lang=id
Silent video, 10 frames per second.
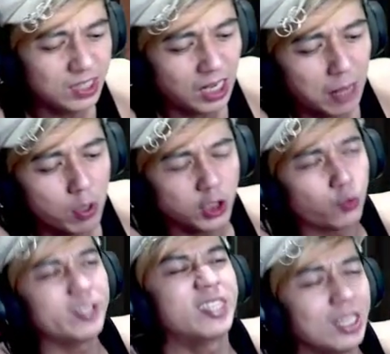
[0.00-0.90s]
lemon
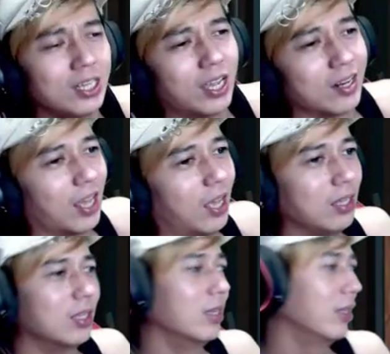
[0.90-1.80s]
Squishy ya ini ya
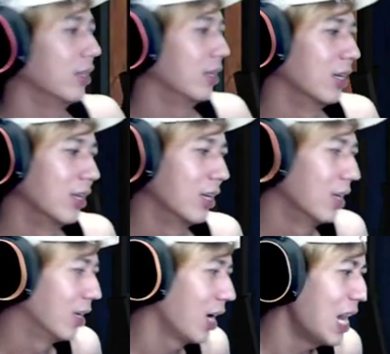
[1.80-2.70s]

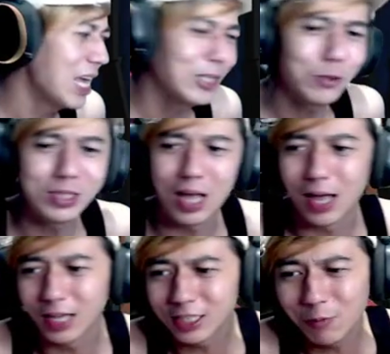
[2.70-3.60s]
Karena yang susah
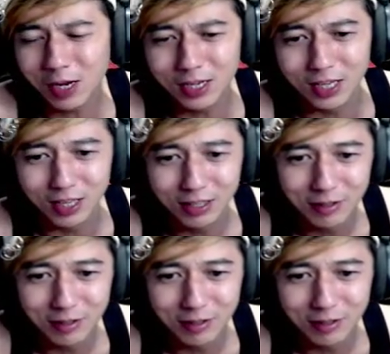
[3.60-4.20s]
guys gimana ini